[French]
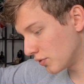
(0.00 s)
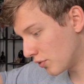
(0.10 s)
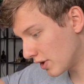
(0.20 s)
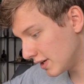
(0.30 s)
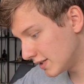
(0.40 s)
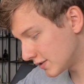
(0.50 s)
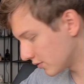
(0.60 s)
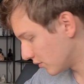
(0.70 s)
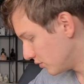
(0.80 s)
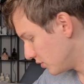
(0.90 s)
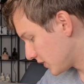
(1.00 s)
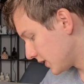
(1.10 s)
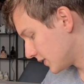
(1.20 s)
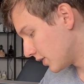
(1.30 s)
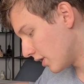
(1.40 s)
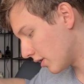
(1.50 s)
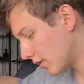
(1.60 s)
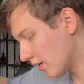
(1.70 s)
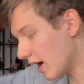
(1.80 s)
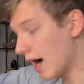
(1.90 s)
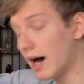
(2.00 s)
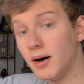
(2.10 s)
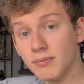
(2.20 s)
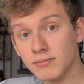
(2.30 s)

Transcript: vois, ils sont Nutri-Score A,